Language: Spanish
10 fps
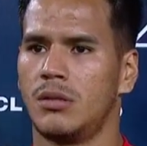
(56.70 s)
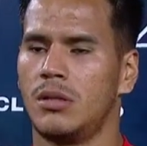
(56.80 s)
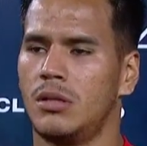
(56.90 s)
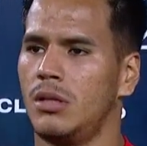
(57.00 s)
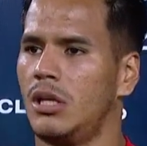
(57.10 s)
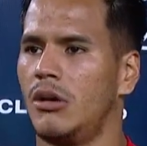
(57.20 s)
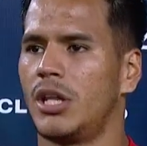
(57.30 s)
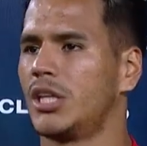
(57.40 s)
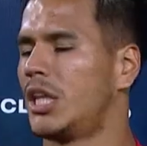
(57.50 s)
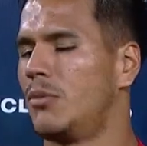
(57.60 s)
Y la verdad que
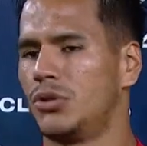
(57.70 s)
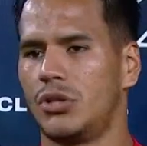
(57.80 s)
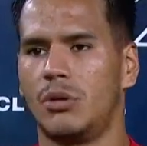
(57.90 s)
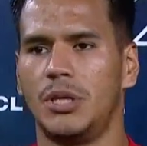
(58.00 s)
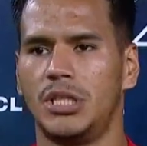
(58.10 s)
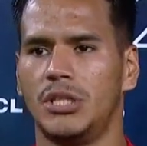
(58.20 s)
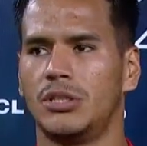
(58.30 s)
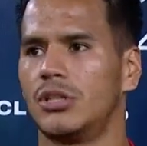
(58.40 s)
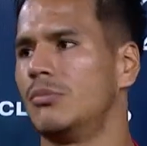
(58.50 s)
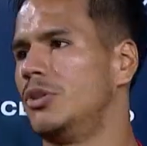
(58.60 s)
estamos todos metidos,
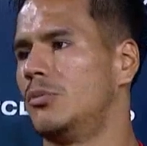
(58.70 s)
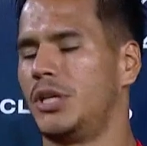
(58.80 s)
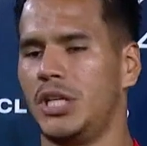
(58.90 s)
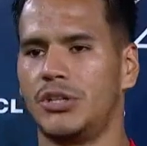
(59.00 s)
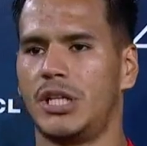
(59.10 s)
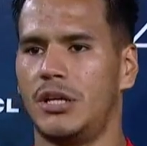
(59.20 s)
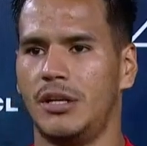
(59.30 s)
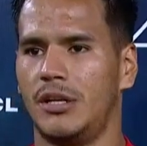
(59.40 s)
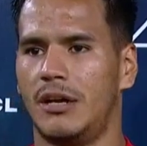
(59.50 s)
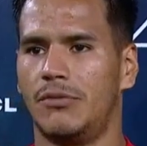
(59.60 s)
todos mis compañeros
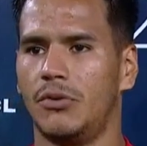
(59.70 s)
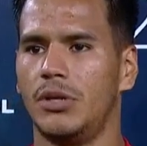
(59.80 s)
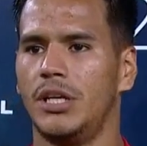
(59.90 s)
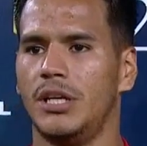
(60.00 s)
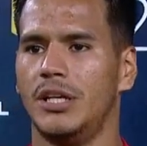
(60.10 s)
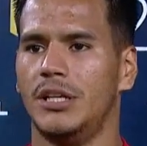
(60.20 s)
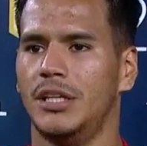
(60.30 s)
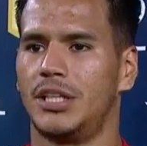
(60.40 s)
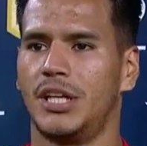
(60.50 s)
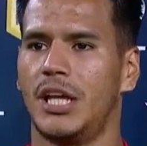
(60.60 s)
están a full y
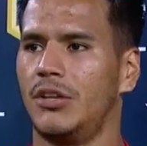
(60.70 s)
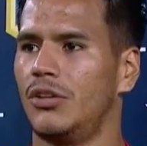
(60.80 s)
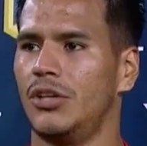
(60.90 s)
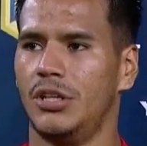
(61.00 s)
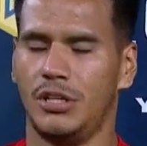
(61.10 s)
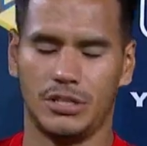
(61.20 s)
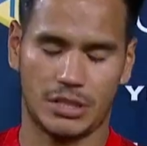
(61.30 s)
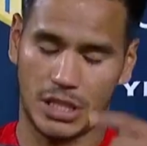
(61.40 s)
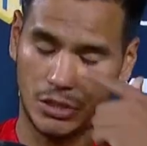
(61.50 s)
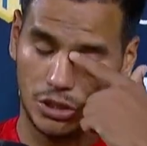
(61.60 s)
entrenando y
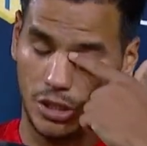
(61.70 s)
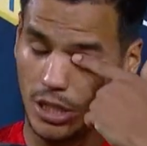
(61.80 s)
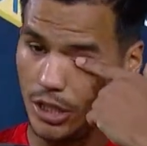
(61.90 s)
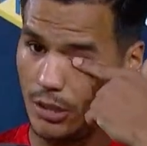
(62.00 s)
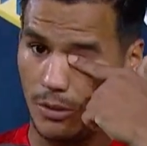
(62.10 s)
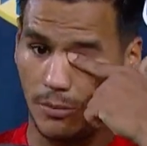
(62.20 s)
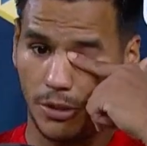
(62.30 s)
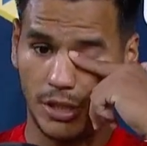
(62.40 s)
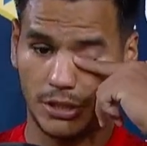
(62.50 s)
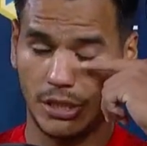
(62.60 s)
sacando esta valente vamos a
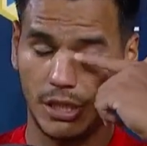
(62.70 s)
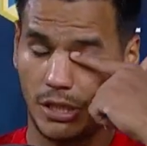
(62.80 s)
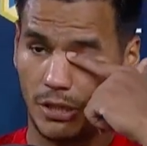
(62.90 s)
poder seguir.